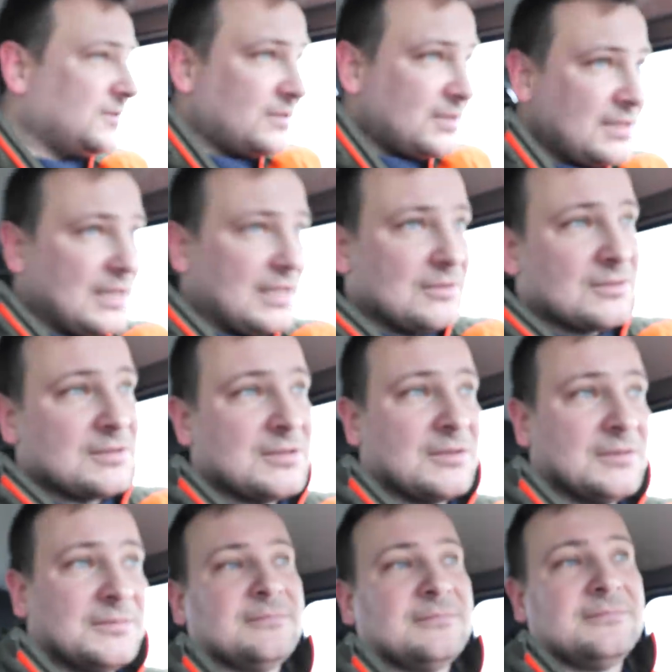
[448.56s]
No tyle, no
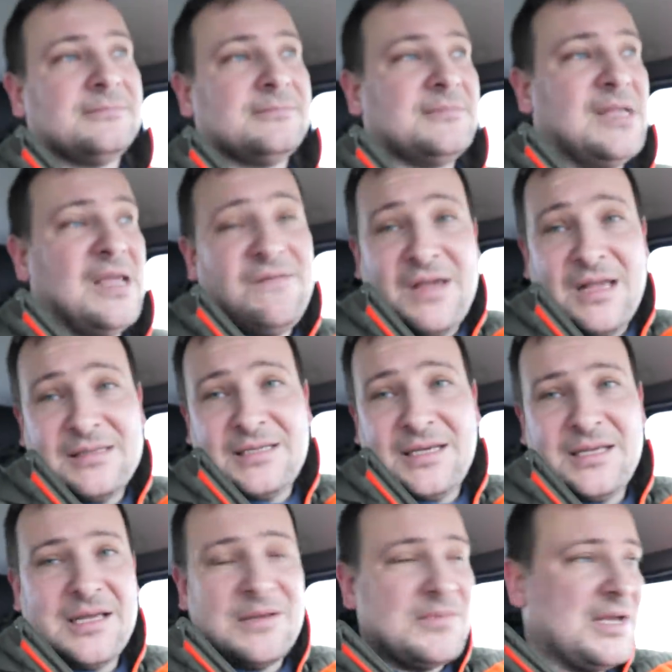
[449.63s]
co. Nie
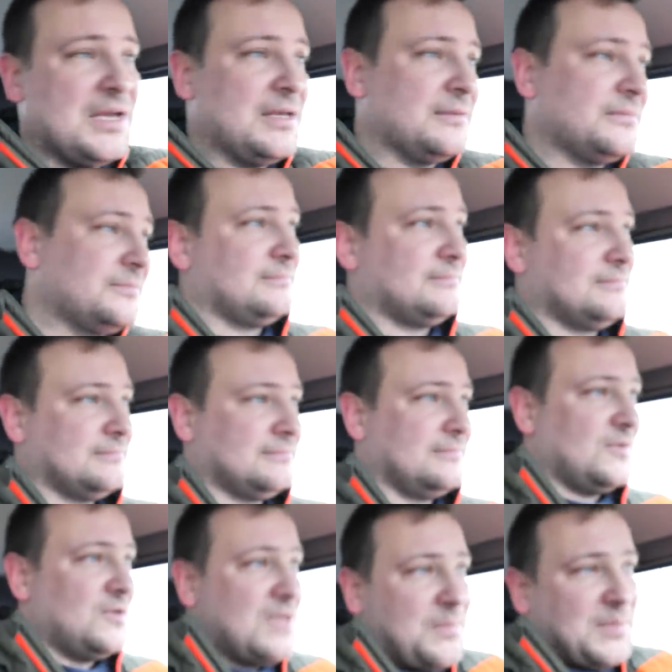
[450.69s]
więcej, nie mniej.
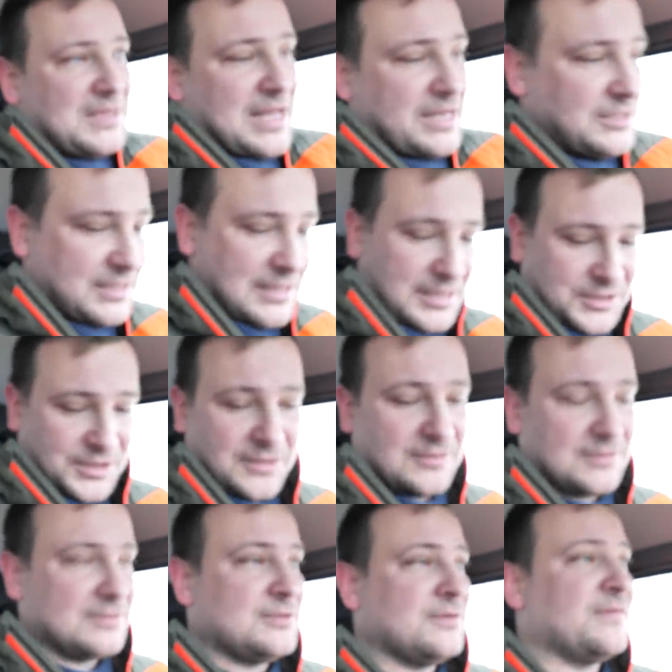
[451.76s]
No nie pytajcie
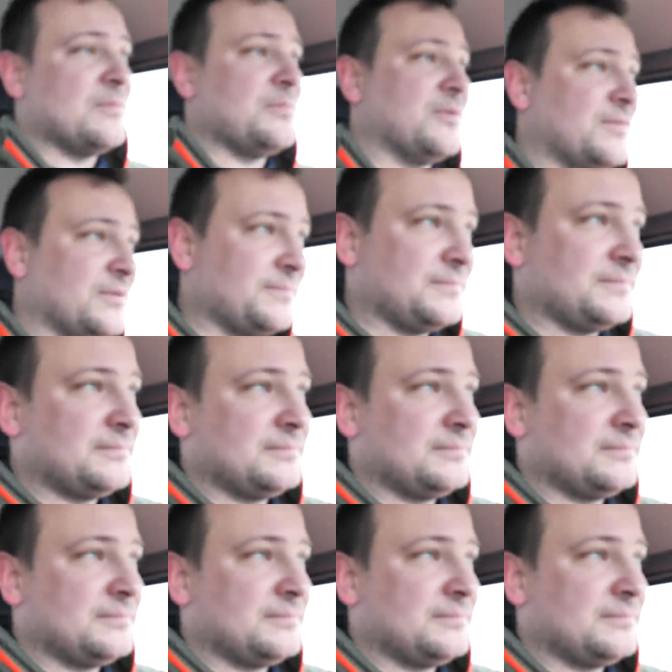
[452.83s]
dlaczego, no co wam powiem.